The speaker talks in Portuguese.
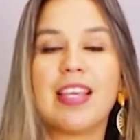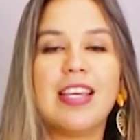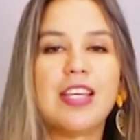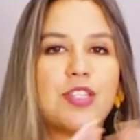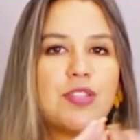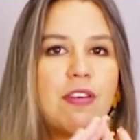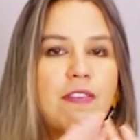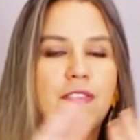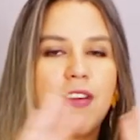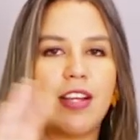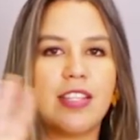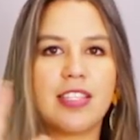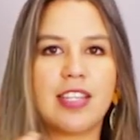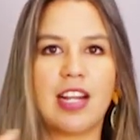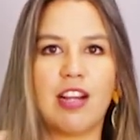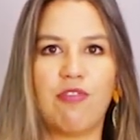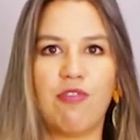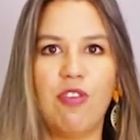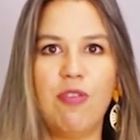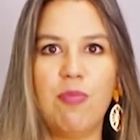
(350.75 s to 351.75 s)
Isso é a frase que
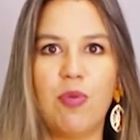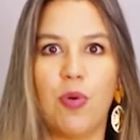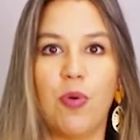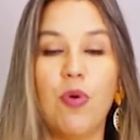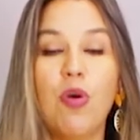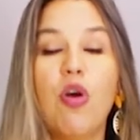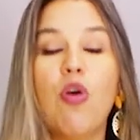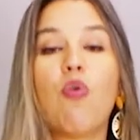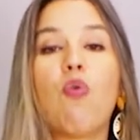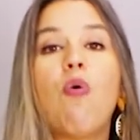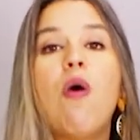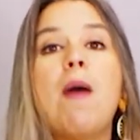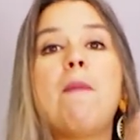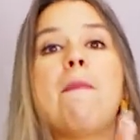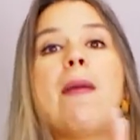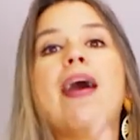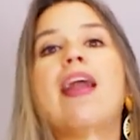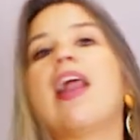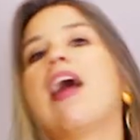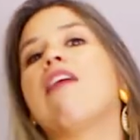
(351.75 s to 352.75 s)
ela formou, com a
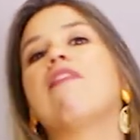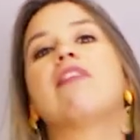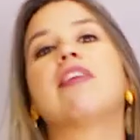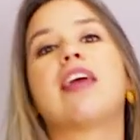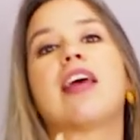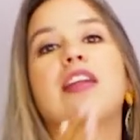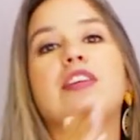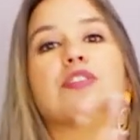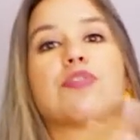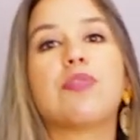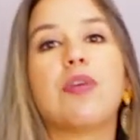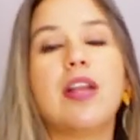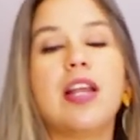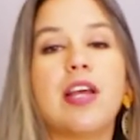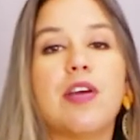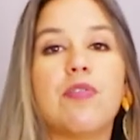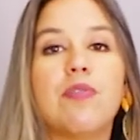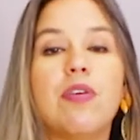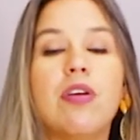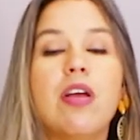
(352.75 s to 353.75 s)
palavra que ela
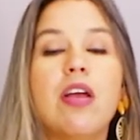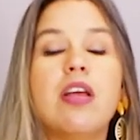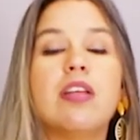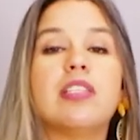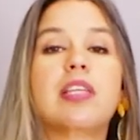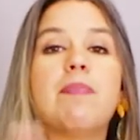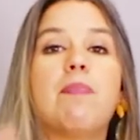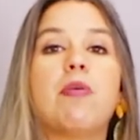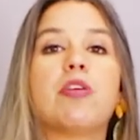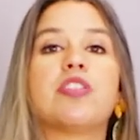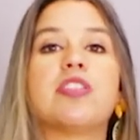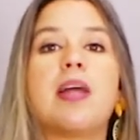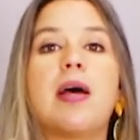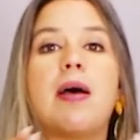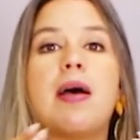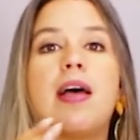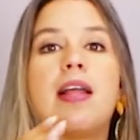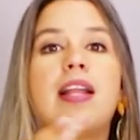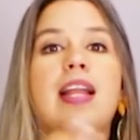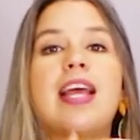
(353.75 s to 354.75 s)
escolheu. Você pode
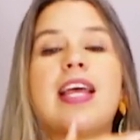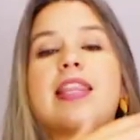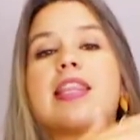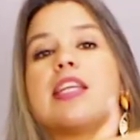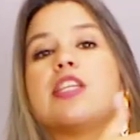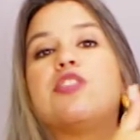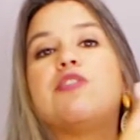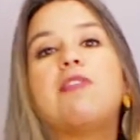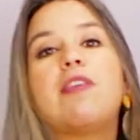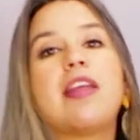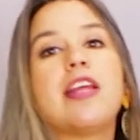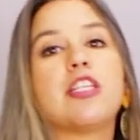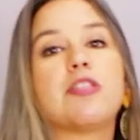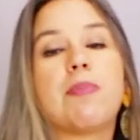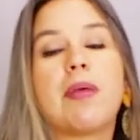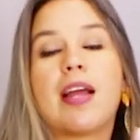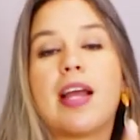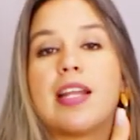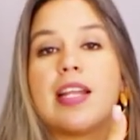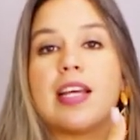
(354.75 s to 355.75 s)
dar letras diferentes
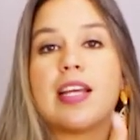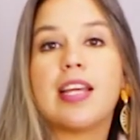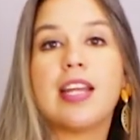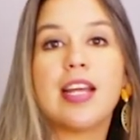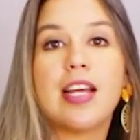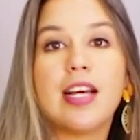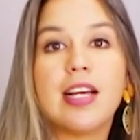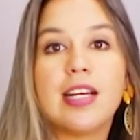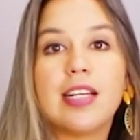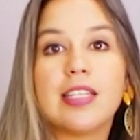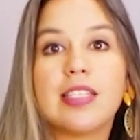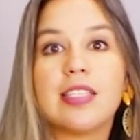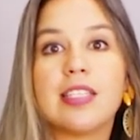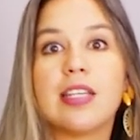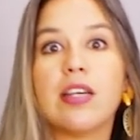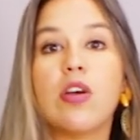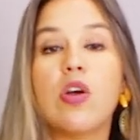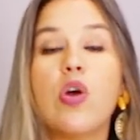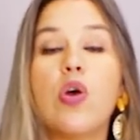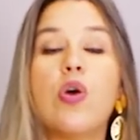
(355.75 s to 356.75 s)
para cada
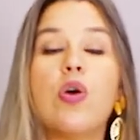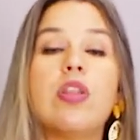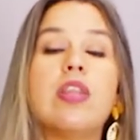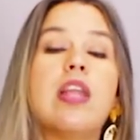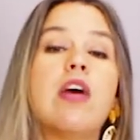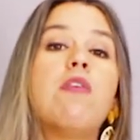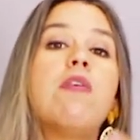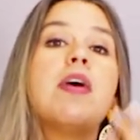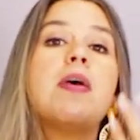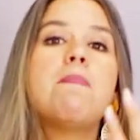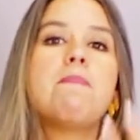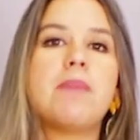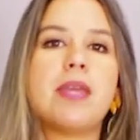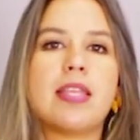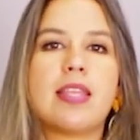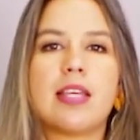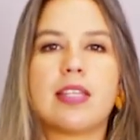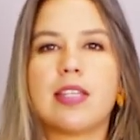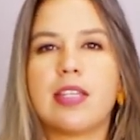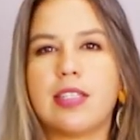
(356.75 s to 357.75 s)
criança. Não
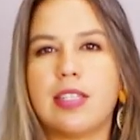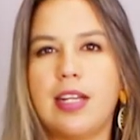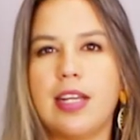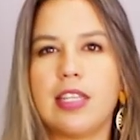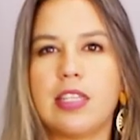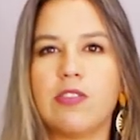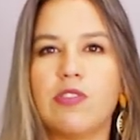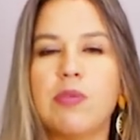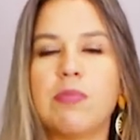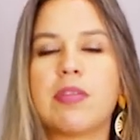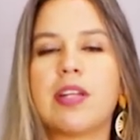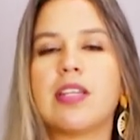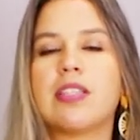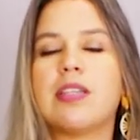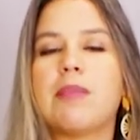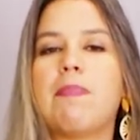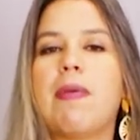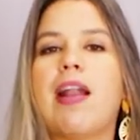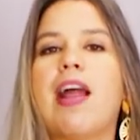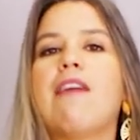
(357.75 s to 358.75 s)
repita essas letras, vamos
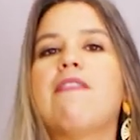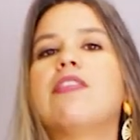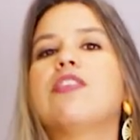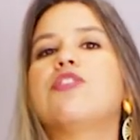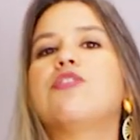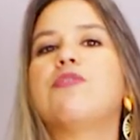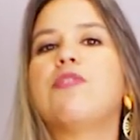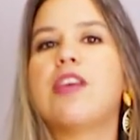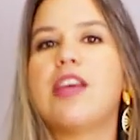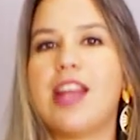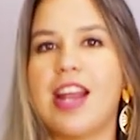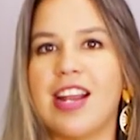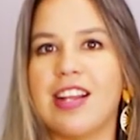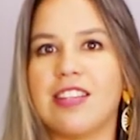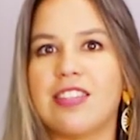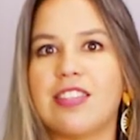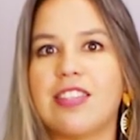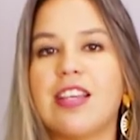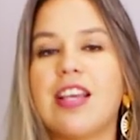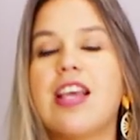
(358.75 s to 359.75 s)
trazer palavras
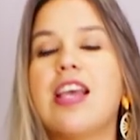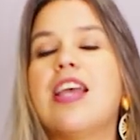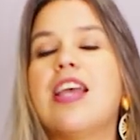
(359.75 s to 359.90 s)
diferentes.